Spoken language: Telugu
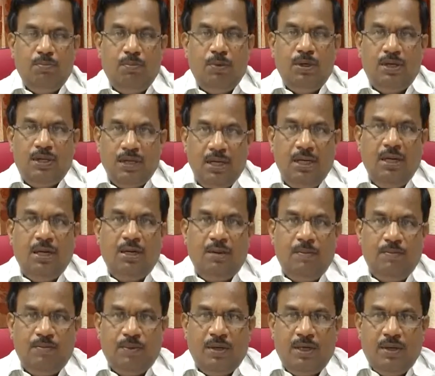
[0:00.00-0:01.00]
పొట్టేళ్ళ
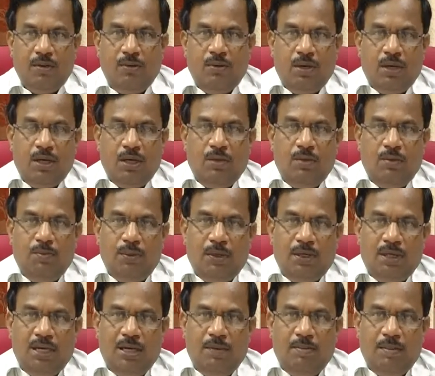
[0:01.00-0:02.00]
అంటే గొర్రెలు
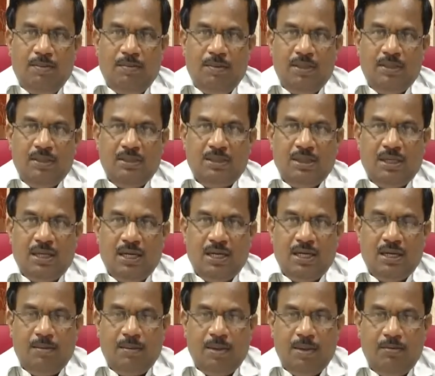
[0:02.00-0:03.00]
పొట్టేళ్ళ పంపిణీ చేసే
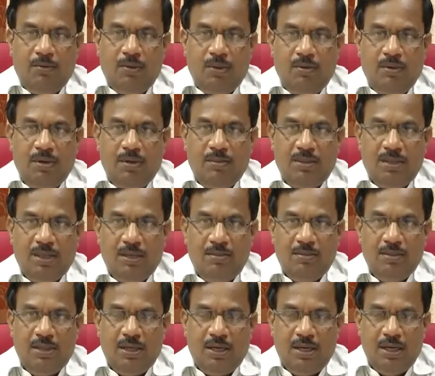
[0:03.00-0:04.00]
కార్యక్రమాన్ని మూడు వేల మంది
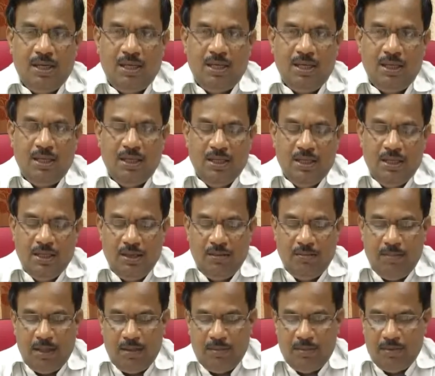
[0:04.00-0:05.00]
లబ్ధిదారులకి
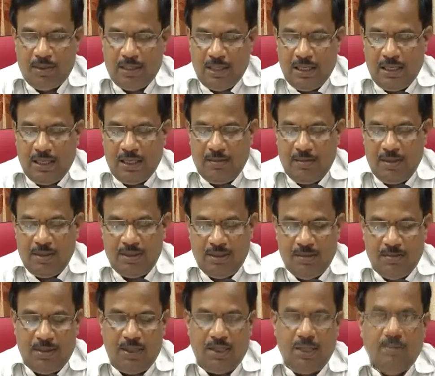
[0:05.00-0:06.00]
మనము కార్యక్రమాన్ని
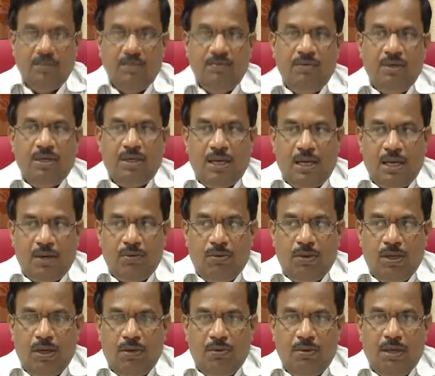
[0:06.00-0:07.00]
చేపట్టినాం ఇవి
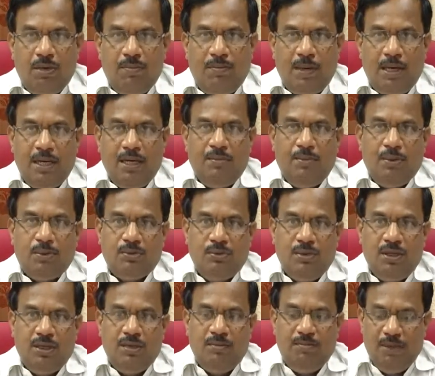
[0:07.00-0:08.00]
కాకుండా కూడా పాడి
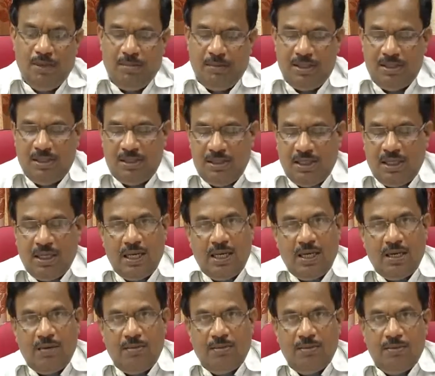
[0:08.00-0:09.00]
పశువులకి బీమా చేసే
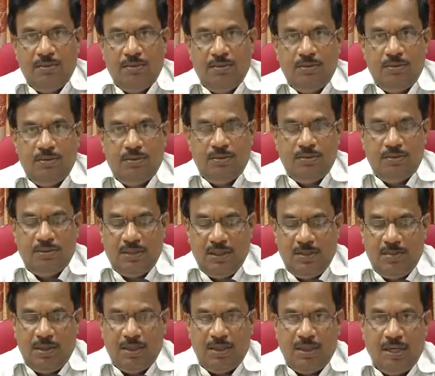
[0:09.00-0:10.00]
కార్యక్రమం
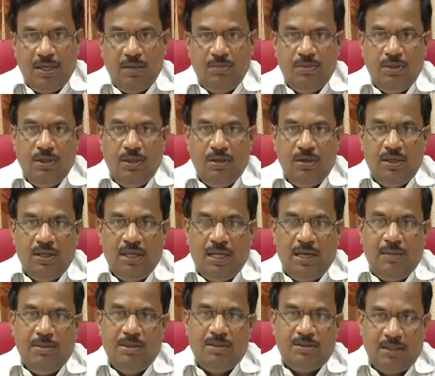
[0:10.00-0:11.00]
చేపడుతున్నాం దీంట్లో
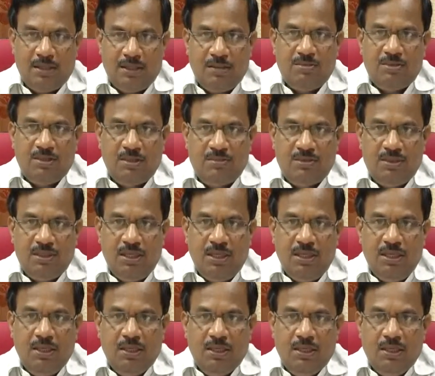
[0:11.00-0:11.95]
యాభై శాతం సబ్సిడీ